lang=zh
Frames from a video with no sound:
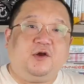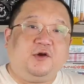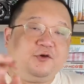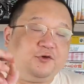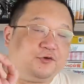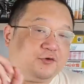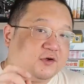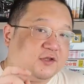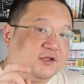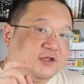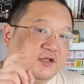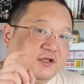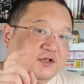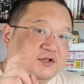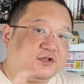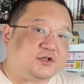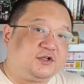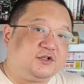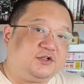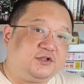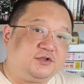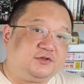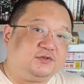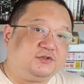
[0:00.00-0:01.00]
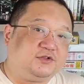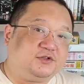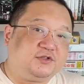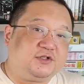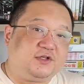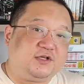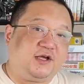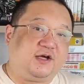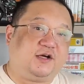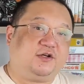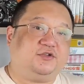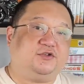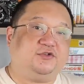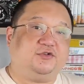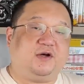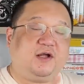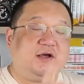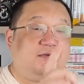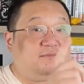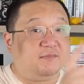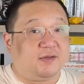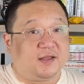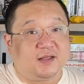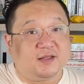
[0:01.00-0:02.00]
如果你这个肉质养出
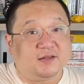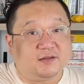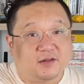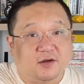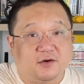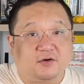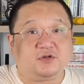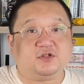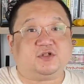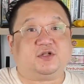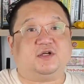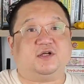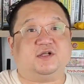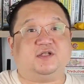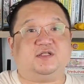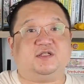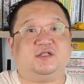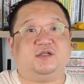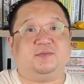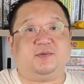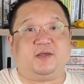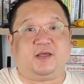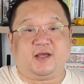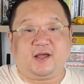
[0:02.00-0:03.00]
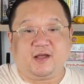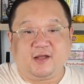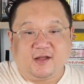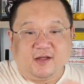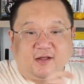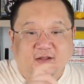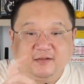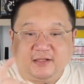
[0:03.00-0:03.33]
来没到这个级别，